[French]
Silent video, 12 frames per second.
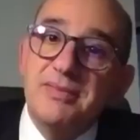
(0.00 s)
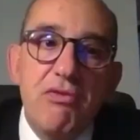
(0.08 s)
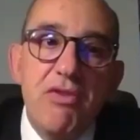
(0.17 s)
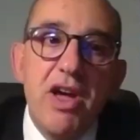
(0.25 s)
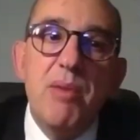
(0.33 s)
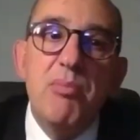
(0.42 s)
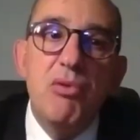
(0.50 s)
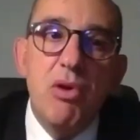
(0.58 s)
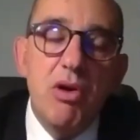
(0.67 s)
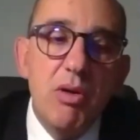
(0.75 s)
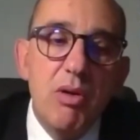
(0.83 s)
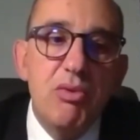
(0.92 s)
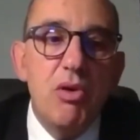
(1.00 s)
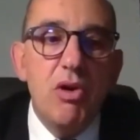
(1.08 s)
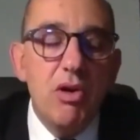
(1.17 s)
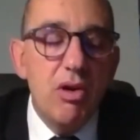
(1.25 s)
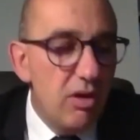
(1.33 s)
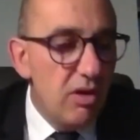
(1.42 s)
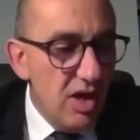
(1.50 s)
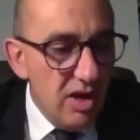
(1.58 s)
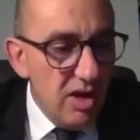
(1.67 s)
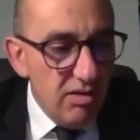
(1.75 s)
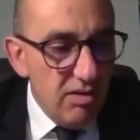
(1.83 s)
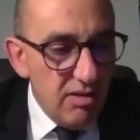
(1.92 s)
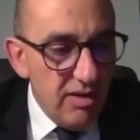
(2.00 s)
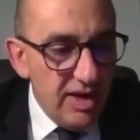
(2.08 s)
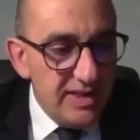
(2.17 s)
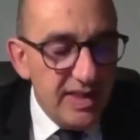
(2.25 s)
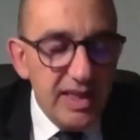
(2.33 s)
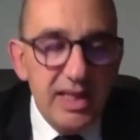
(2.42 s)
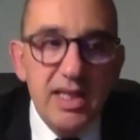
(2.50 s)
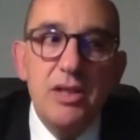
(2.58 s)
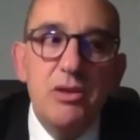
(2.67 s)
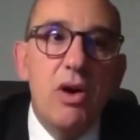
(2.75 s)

on fait pour, euh, pour euh, euh, essayer de